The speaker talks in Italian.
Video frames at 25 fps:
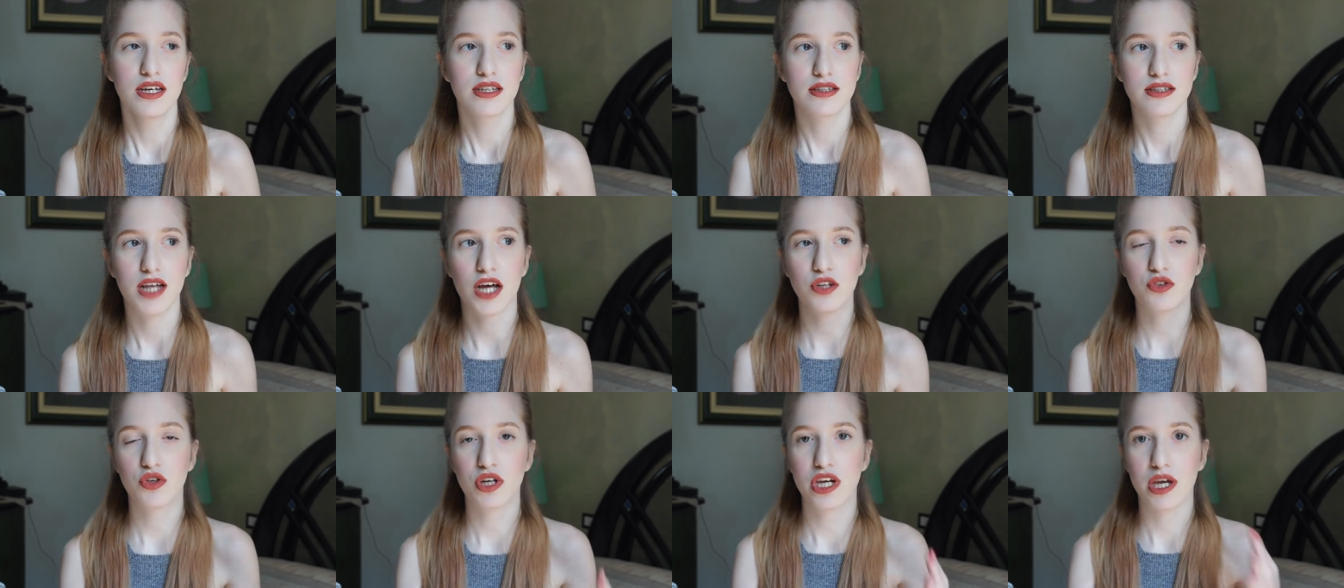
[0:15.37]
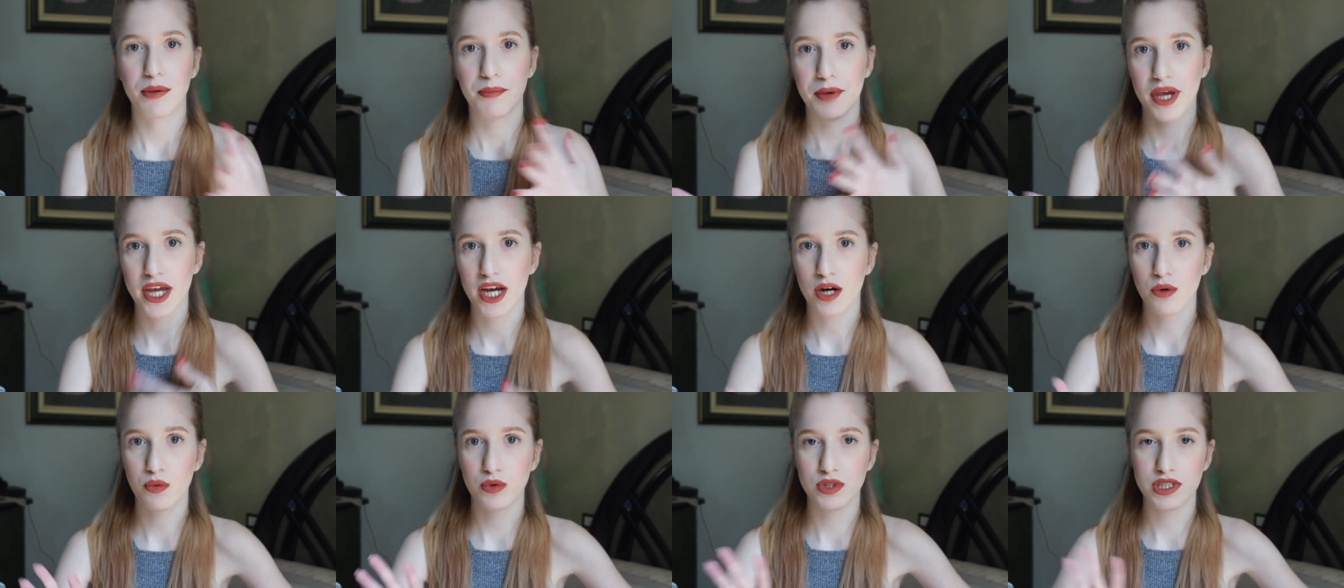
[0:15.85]
dato che i
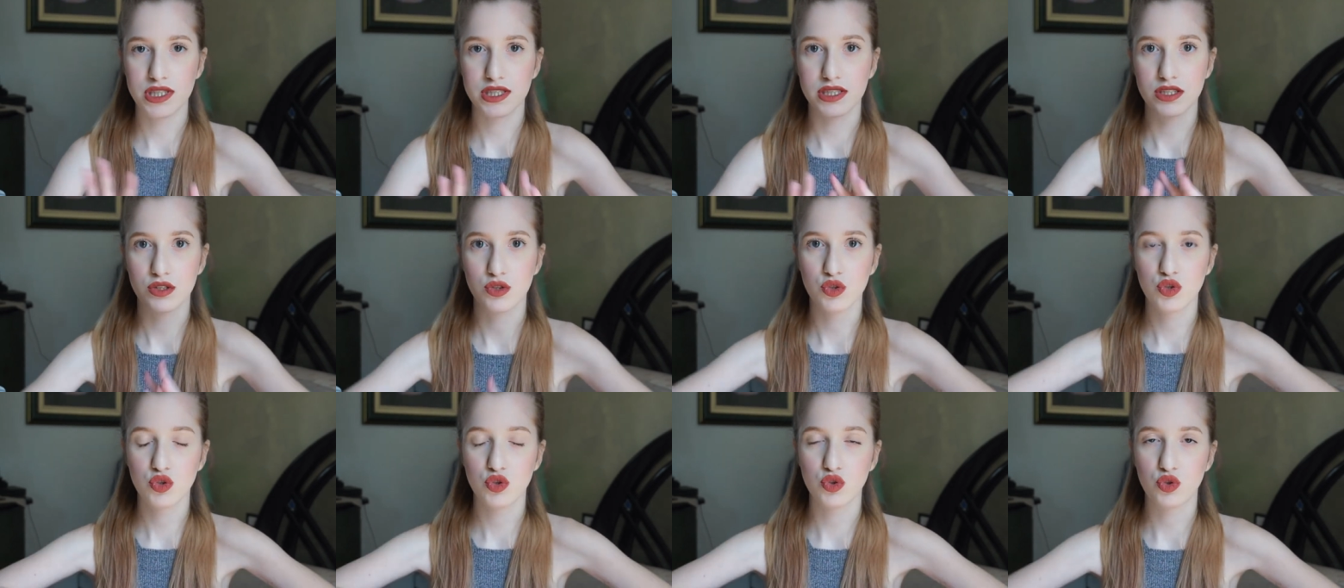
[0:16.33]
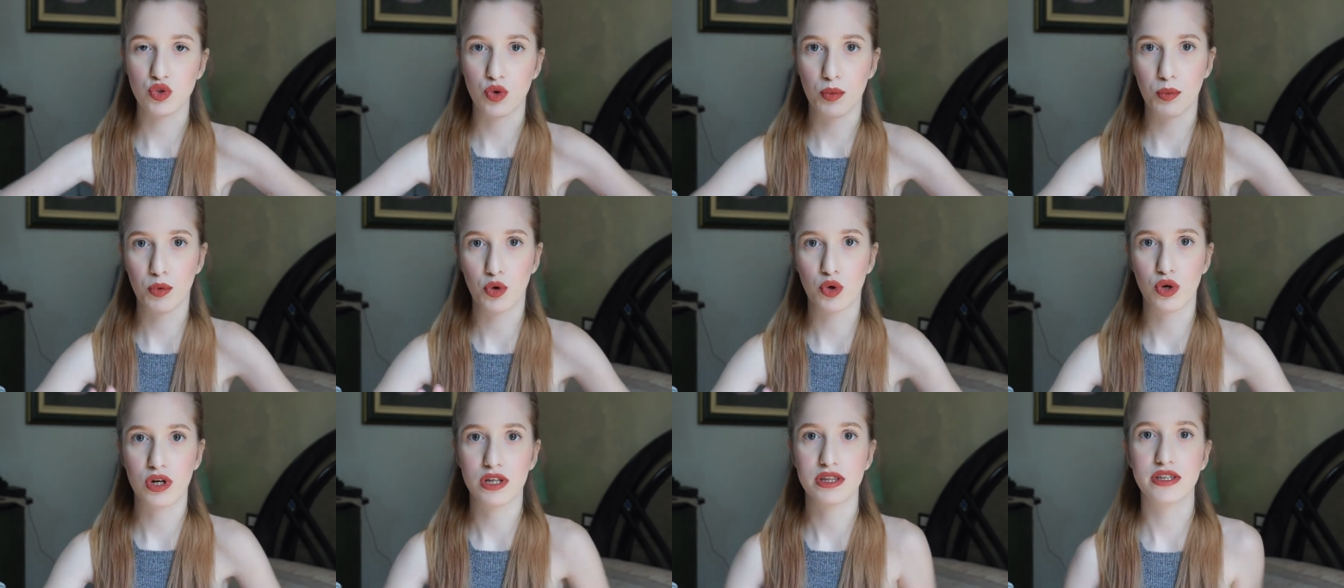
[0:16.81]
miei acquisti non sono
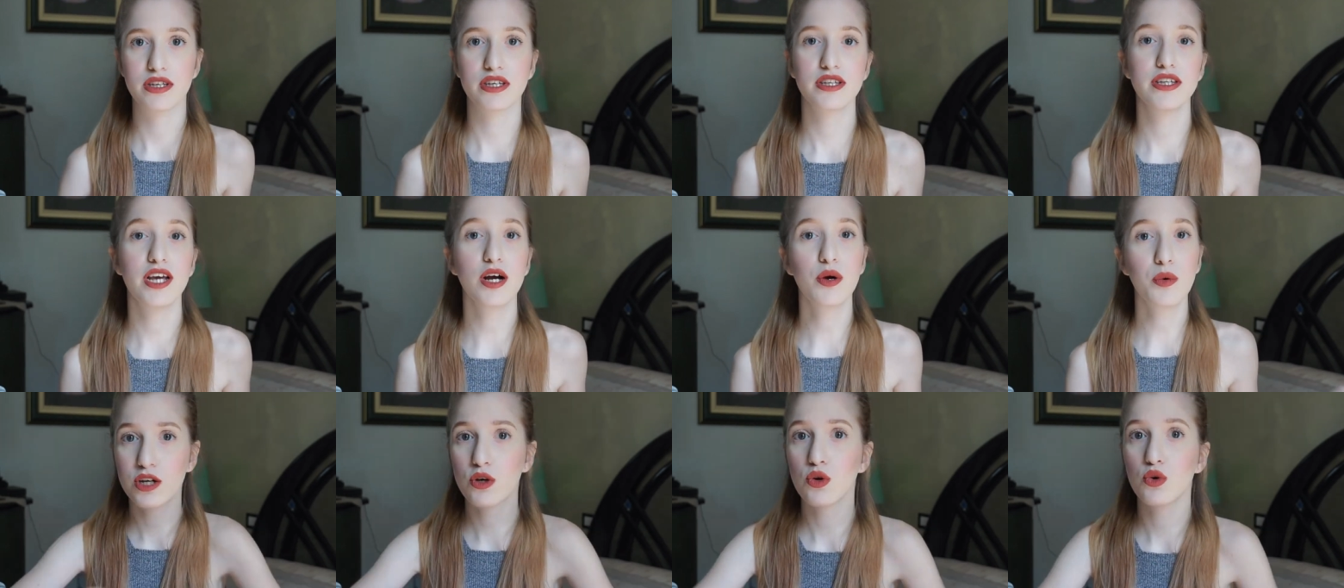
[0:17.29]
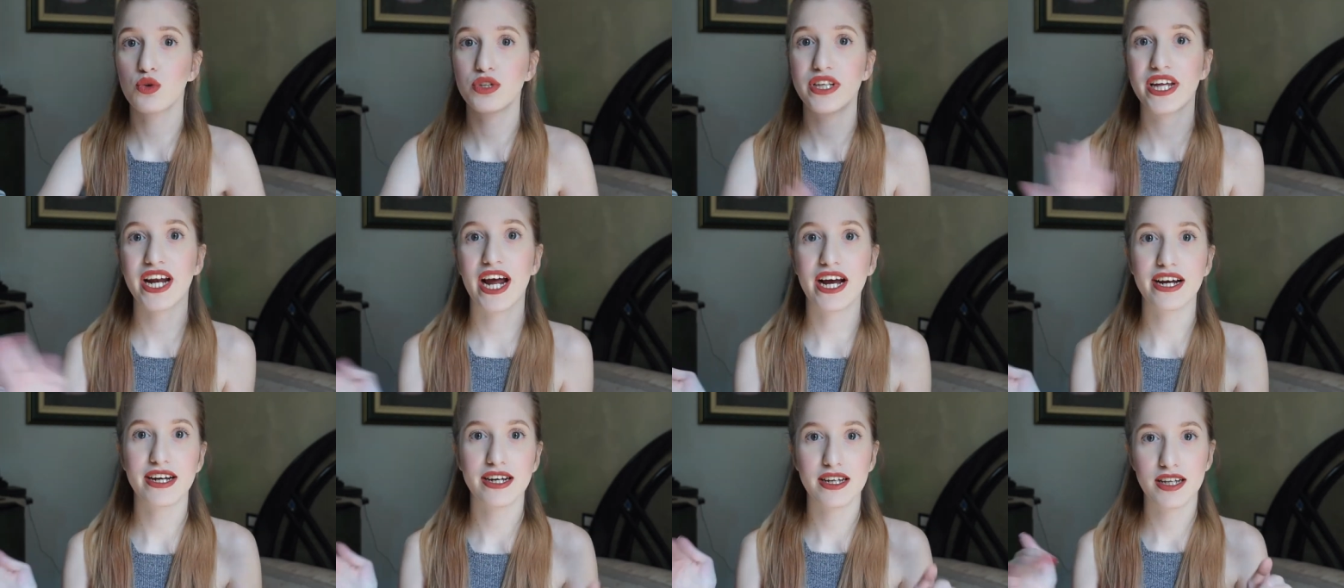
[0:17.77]
molti, di
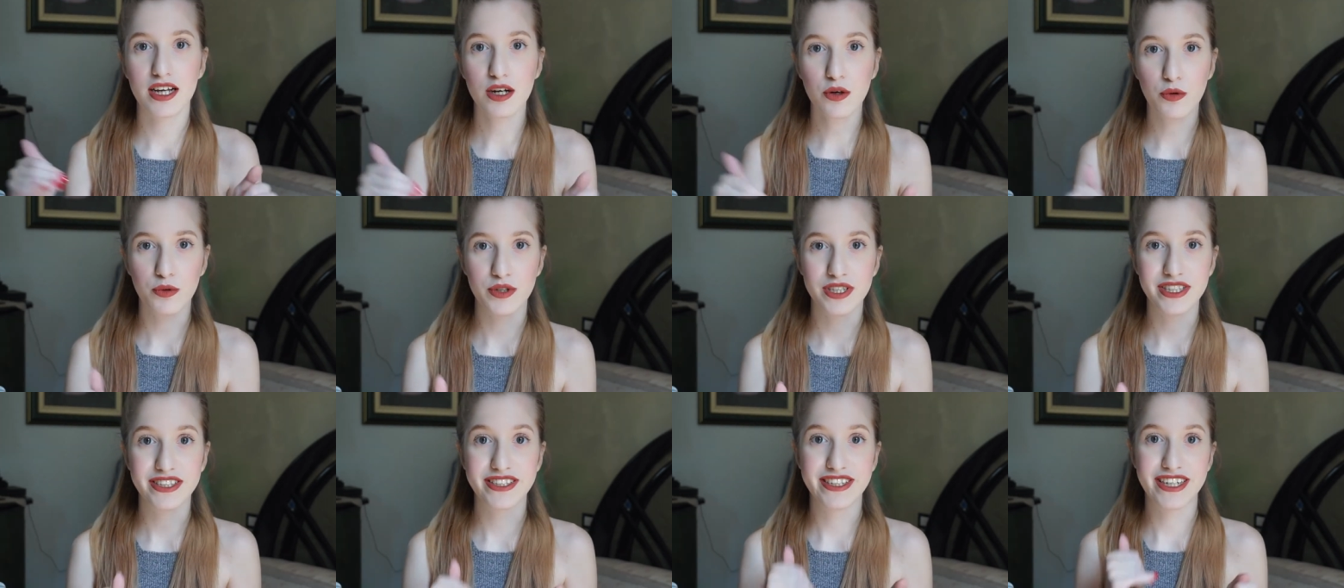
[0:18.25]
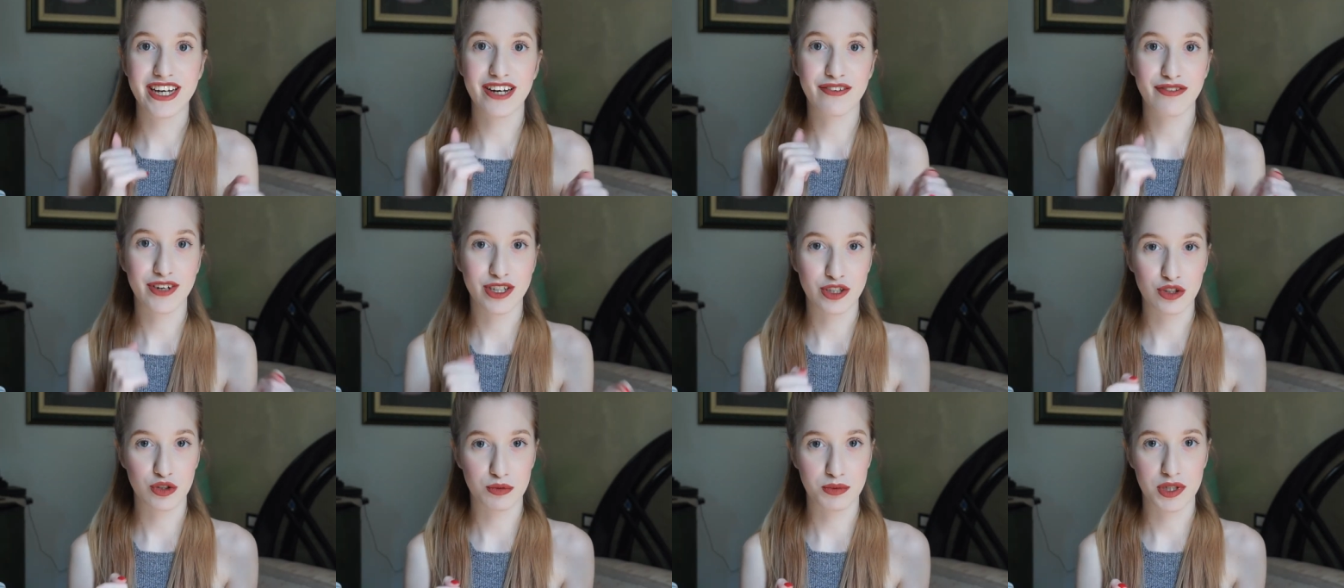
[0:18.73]
includere anche gli acquisti che ha
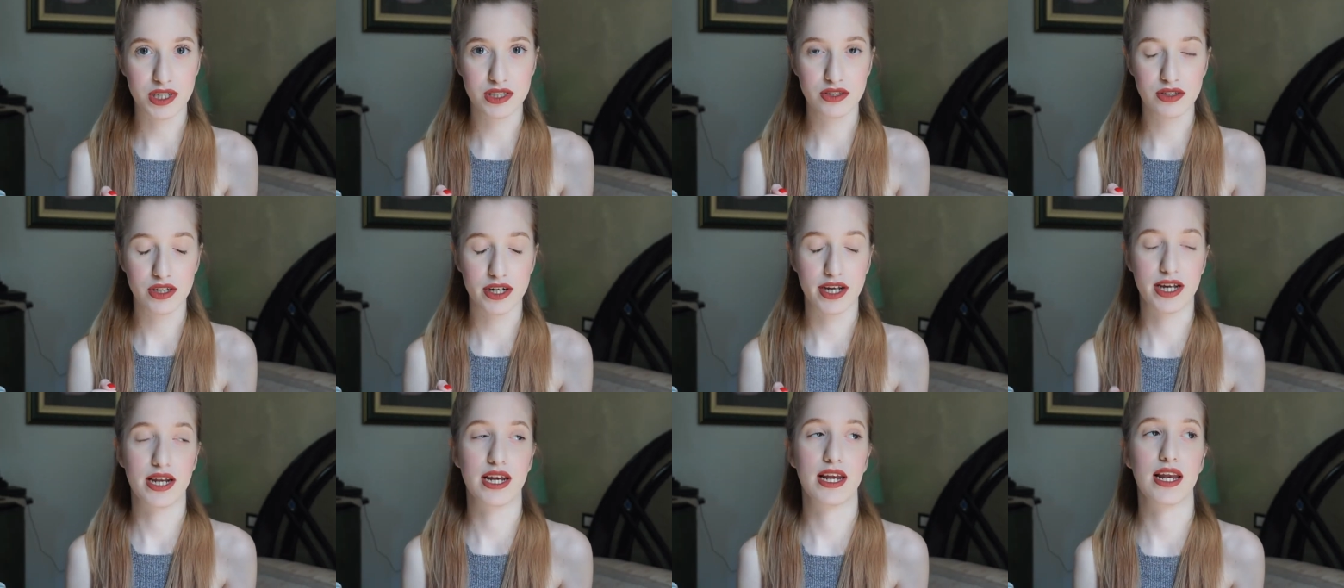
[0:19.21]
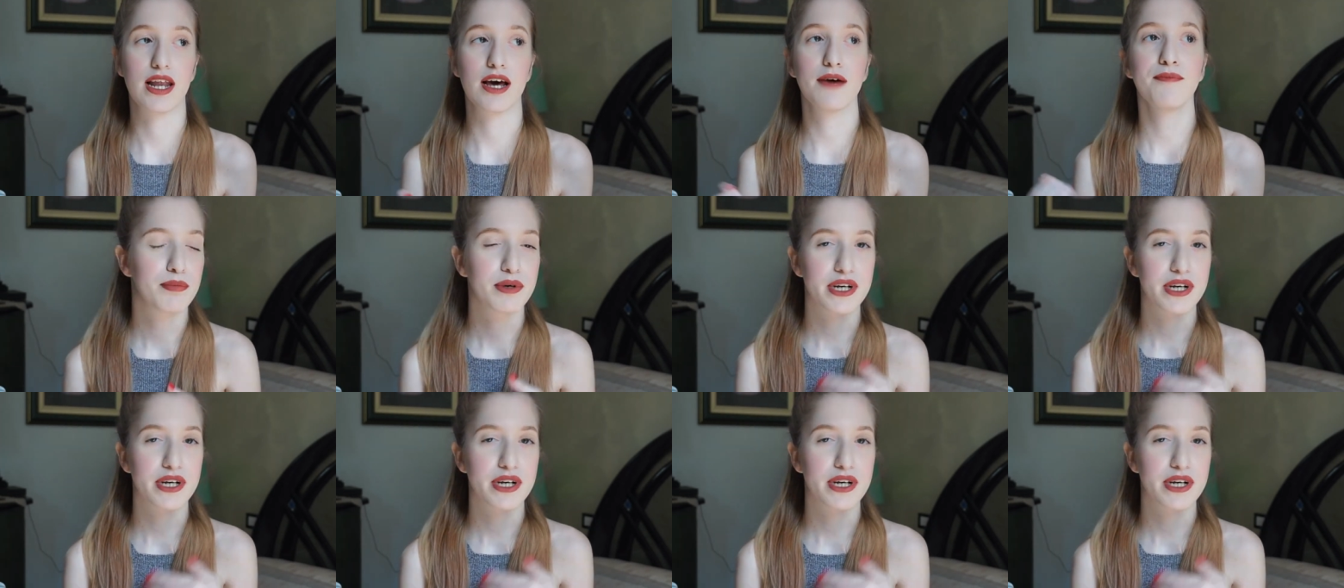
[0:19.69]
fatto mia sorella,